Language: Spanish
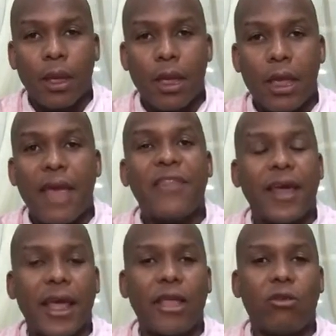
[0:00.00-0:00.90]
Y en
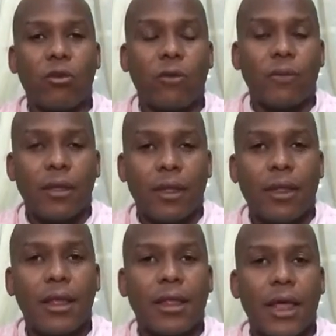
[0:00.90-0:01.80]
derecho
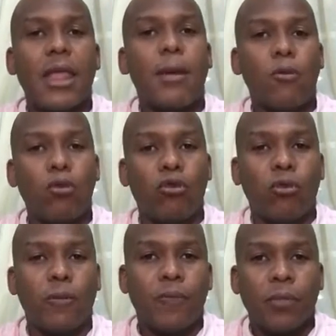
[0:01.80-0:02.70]
se enseña
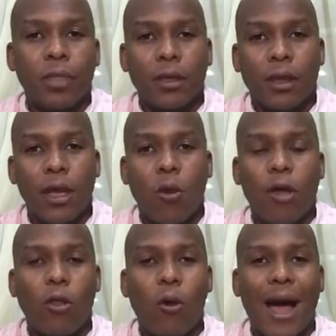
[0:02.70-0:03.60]
mucho que
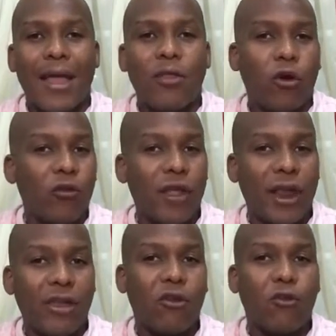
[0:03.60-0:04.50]
cuando hay dos
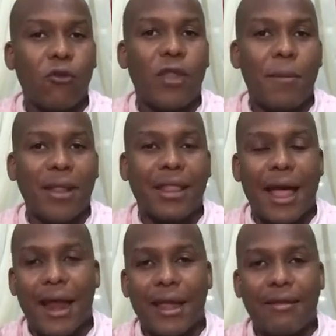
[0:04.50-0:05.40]
derechos
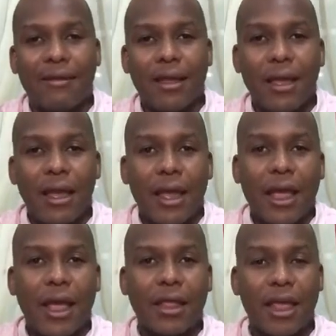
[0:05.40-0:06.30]
fundamentales
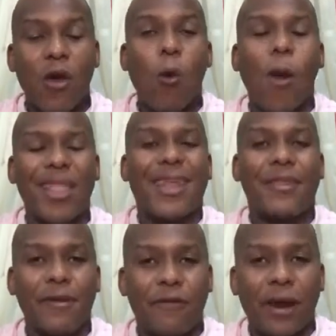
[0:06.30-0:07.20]
que se
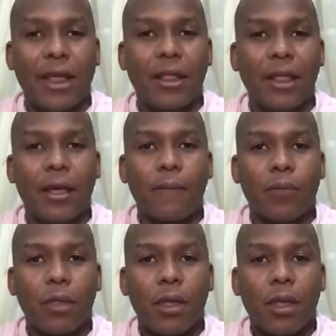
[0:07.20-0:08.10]
encuentran de frente,
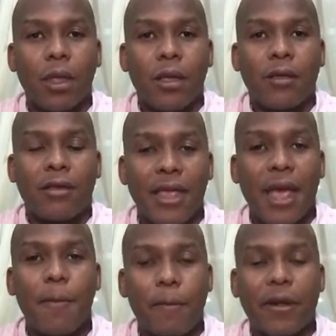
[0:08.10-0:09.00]

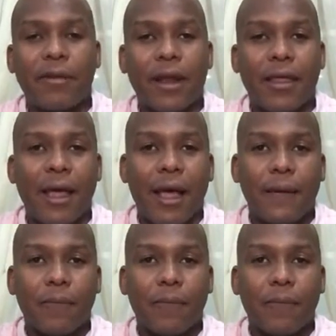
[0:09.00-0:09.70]
siempre se le da